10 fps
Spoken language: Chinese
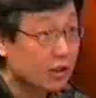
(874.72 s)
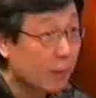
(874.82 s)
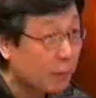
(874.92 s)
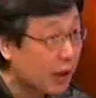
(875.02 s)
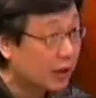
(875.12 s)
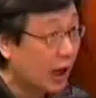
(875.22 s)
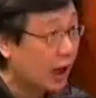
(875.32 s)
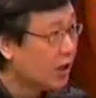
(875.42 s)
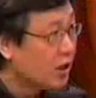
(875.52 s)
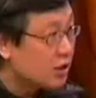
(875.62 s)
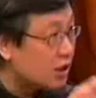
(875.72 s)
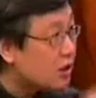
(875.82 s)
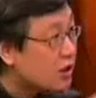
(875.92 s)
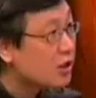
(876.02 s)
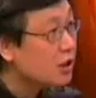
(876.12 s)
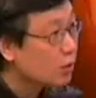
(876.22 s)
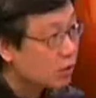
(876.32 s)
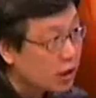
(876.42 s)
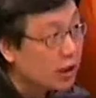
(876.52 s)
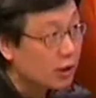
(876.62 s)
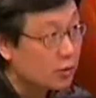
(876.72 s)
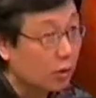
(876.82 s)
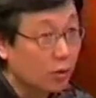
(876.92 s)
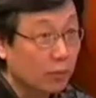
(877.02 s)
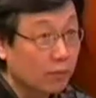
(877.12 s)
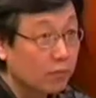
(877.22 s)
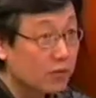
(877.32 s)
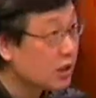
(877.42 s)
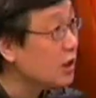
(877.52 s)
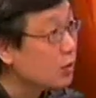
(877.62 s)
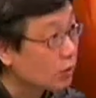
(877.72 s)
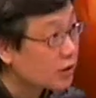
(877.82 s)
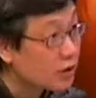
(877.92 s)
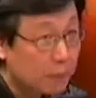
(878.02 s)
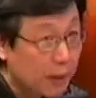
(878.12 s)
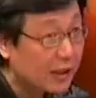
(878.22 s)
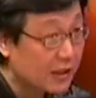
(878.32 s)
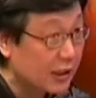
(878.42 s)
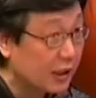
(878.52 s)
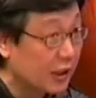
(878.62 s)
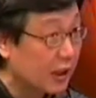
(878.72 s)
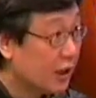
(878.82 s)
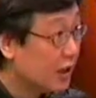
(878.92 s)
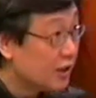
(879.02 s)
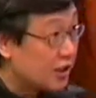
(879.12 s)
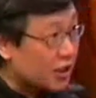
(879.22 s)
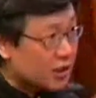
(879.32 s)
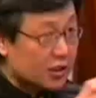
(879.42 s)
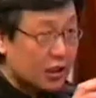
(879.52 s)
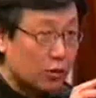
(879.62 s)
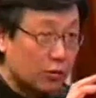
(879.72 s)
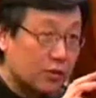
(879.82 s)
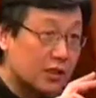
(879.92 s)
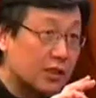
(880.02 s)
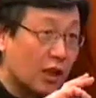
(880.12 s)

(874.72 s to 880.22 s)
好像在骗他，其实这是一种心理作用，这是一种自卑的心理。其实这种